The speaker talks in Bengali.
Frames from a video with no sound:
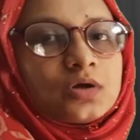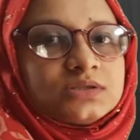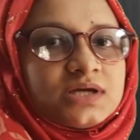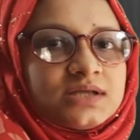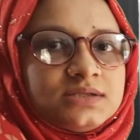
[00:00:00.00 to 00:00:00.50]

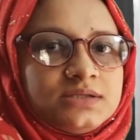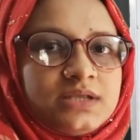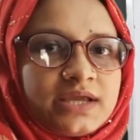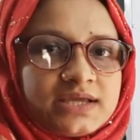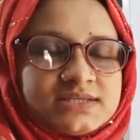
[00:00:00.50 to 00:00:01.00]
অর্থাৎ
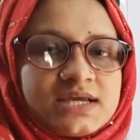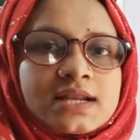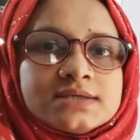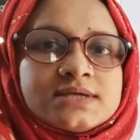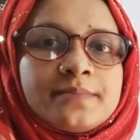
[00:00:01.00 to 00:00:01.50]
ডেকে
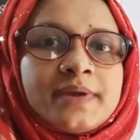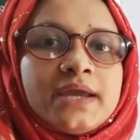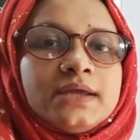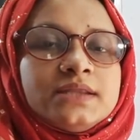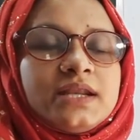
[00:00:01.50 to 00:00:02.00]
যারা যাবে
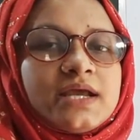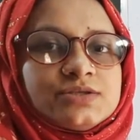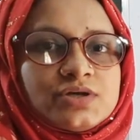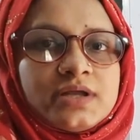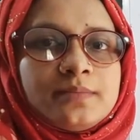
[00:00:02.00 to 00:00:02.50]
এদের
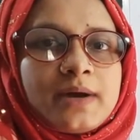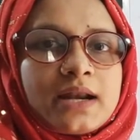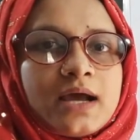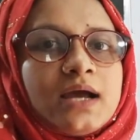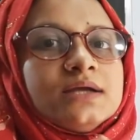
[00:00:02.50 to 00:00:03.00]
একজনের
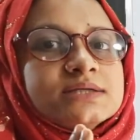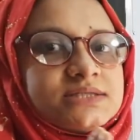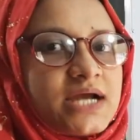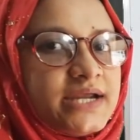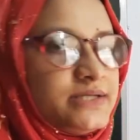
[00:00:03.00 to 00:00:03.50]
ভাড়া
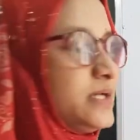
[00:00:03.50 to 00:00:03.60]
ষাট